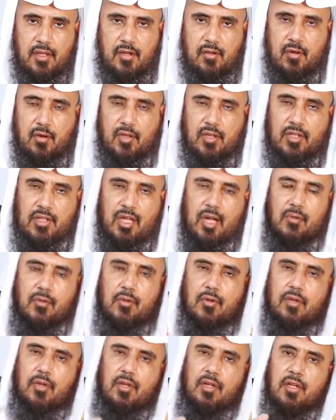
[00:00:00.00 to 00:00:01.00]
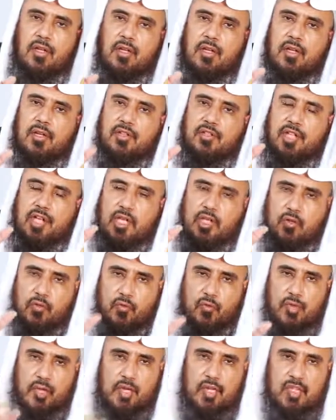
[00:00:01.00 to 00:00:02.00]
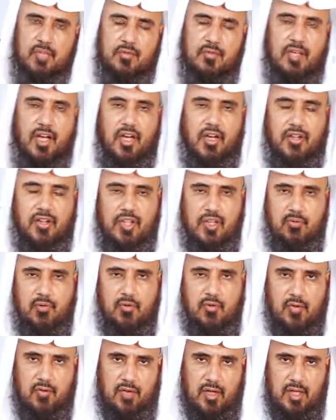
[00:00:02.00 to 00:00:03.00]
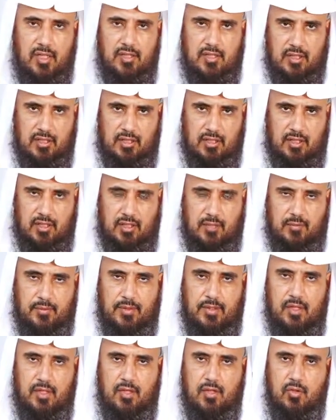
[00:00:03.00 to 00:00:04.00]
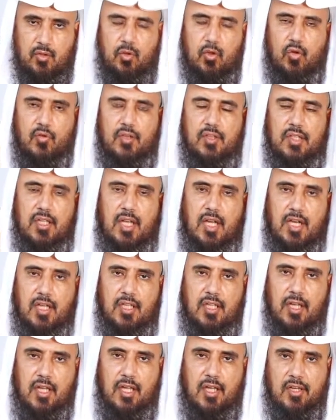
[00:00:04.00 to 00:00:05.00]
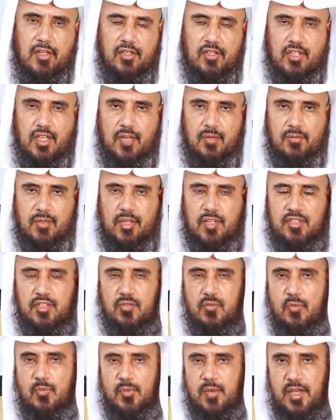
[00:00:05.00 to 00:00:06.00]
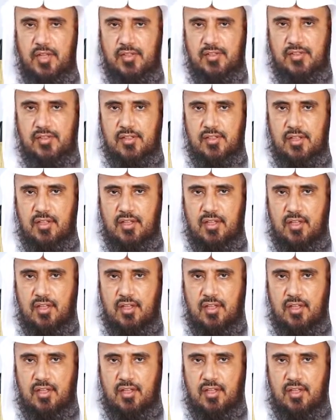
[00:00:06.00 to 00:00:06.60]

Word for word: وهو كتاب صغير في حجمه عظيم في فائدته تحفة الأخيار للشيخ عبد العزيز بن باز